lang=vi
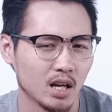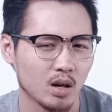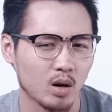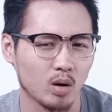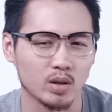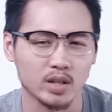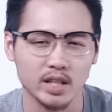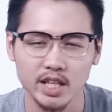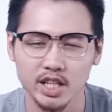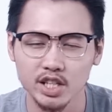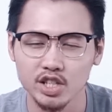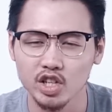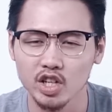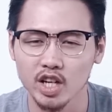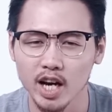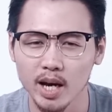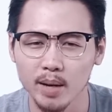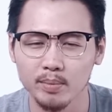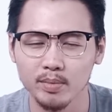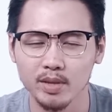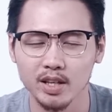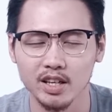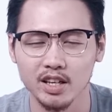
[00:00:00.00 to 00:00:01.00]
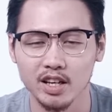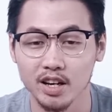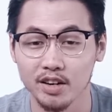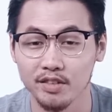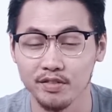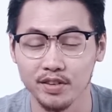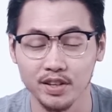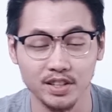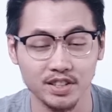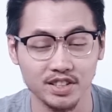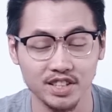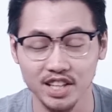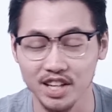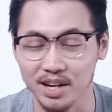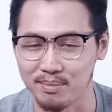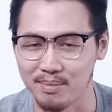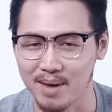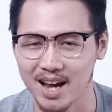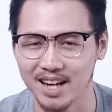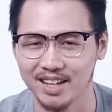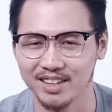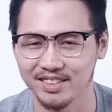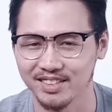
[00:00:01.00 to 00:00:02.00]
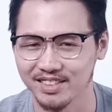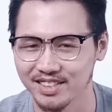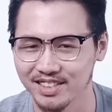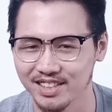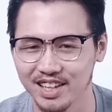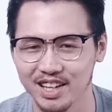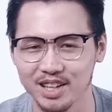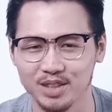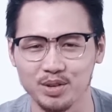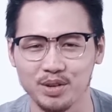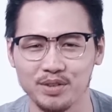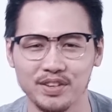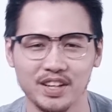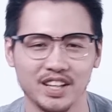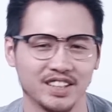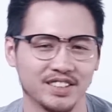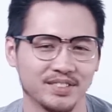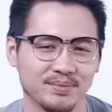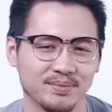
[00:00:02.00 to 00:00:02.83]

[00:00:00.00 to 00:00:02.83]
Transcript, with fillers: Còn khi chơi game thì à, vẫn rất là mát, rất là tuyệt vời.